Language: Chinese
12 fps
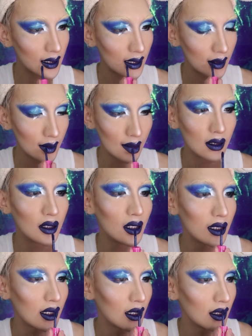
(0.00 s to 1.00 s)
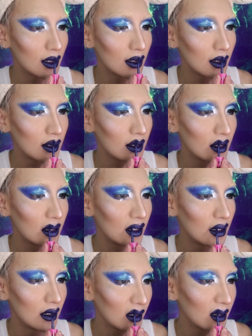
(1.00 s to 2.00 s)
色差不多，你叠加来叠加去
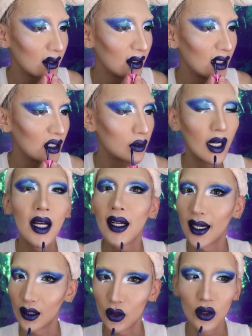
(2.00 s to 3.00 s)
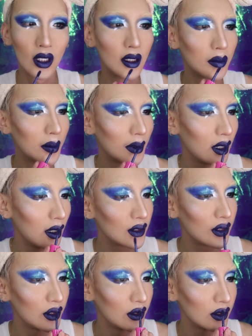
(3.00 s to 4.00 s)
的，都看不太出来，看得出来的宝宝。
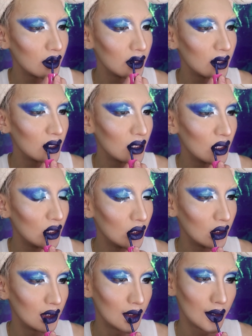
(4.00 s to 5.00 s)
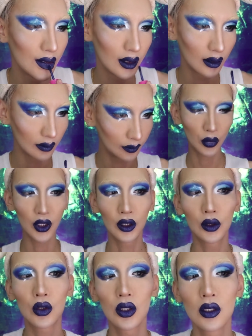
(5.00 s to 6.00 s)
像有些时候，你需要不一
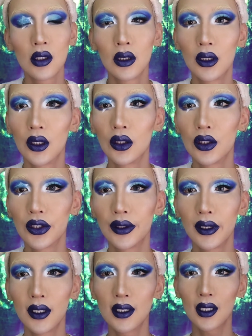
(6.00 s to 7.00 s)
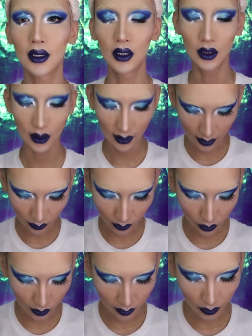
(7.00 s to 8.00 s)
样的唇色，你要一直叠加叠加，它才
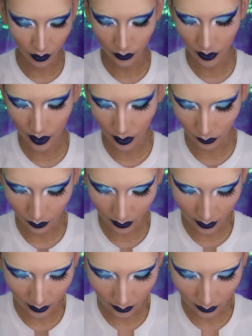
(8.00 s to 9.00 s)
会出现不同的效果，一